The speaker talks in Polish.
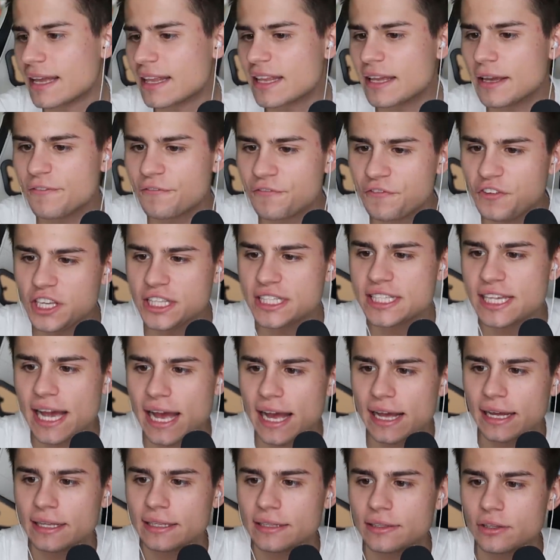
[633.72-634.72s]
kiedy
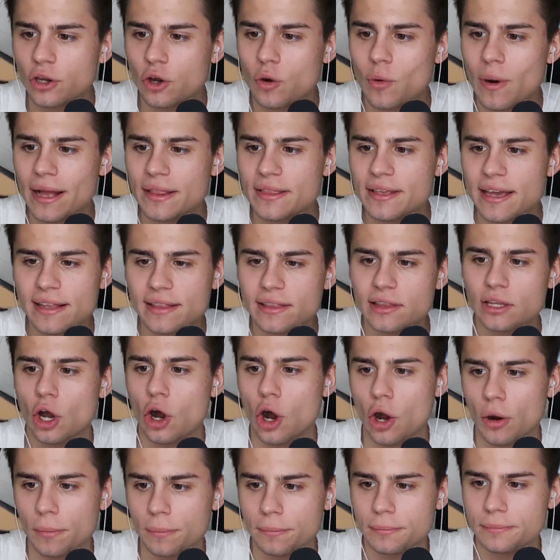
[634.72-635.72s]
widzę dokładnie
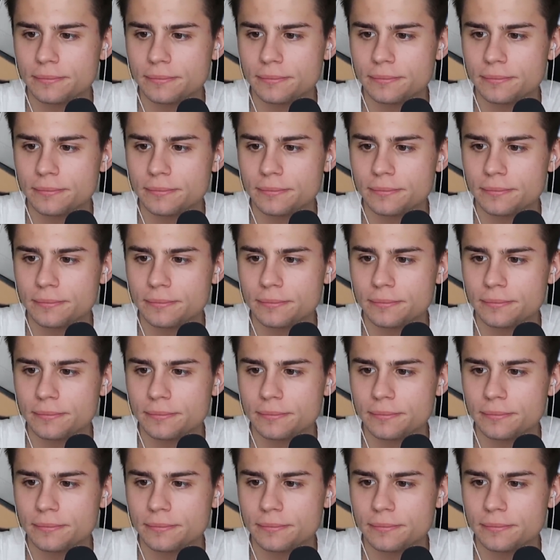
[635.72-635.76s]
to.